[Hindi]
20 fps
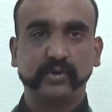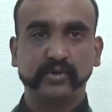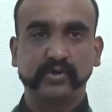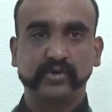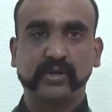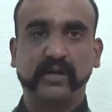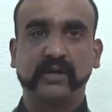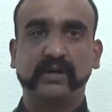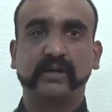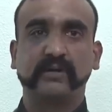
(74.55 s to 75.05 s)

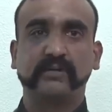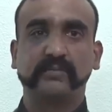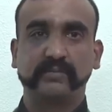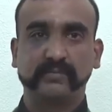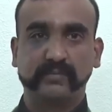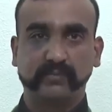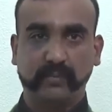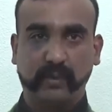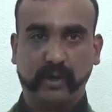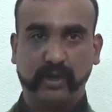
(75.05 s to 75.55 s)
उसका
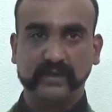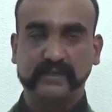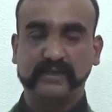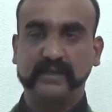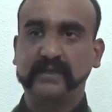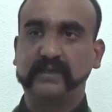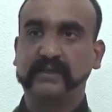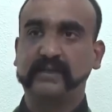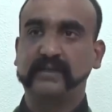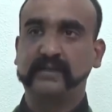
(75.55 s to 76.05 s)
बहुत
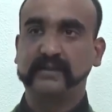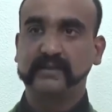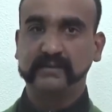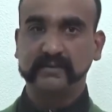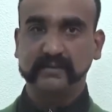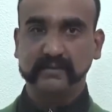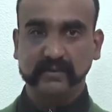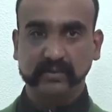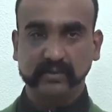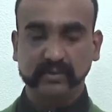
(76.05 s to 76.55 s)
ही
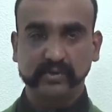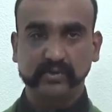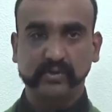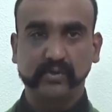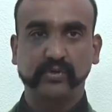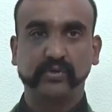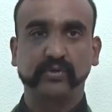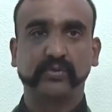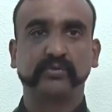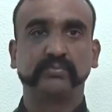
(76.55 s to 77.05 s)

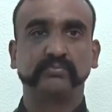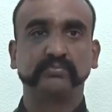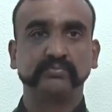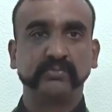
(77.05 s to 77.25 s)
उसको